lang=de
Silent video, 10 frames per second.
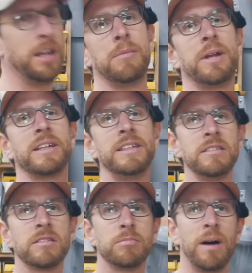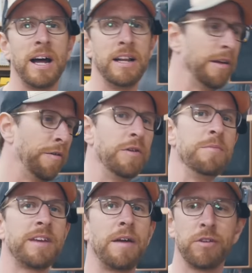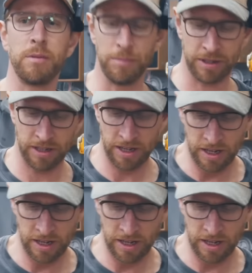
Dann nach dieses Mal filme ich es einfach mal mit.